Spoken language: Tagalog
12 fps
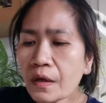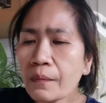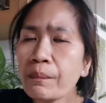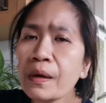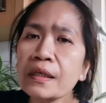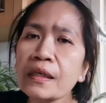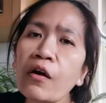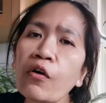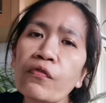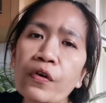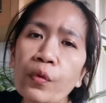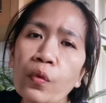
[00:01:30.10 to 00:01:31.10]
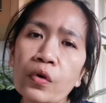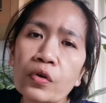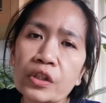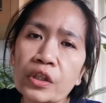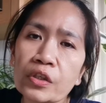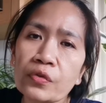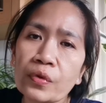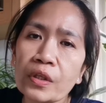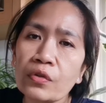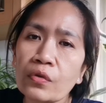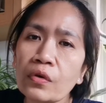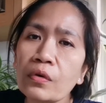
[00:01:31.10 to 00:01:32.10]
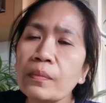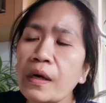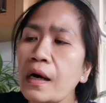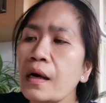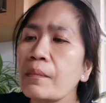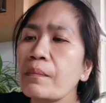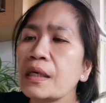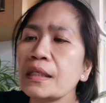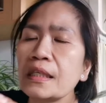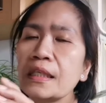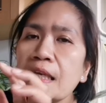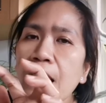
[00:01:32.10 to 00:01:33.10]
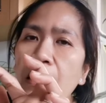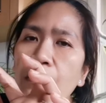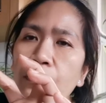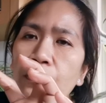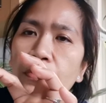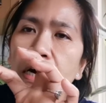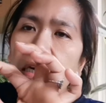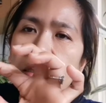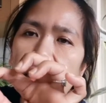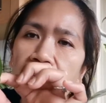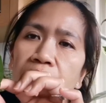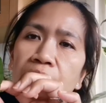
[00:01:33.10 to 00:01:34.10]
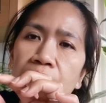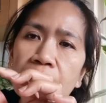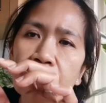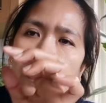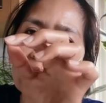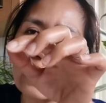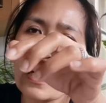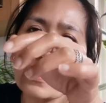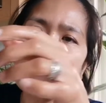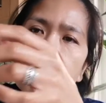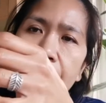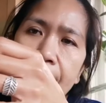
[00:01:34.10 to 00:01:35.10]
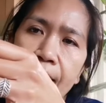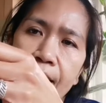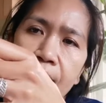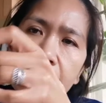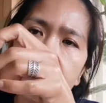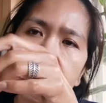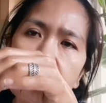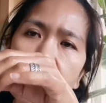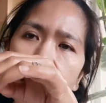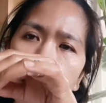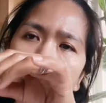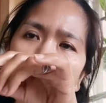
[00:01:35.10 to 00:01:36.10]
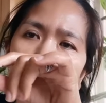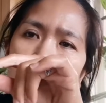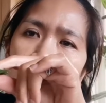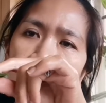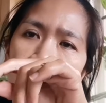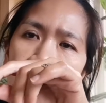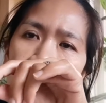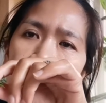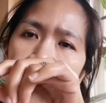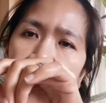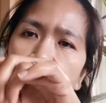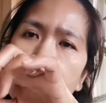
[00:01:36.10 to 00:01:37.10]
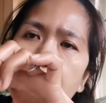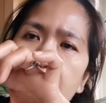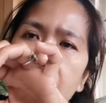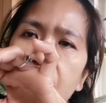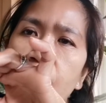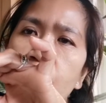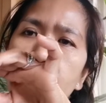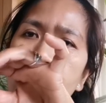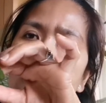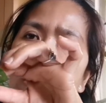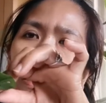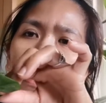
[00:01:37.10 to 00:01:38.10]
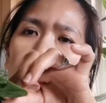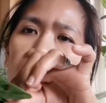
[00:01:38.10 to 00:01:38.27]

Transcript: pag na overwater nyo ito magdidilaw yung ating dark green dark green leaves ng ating monstera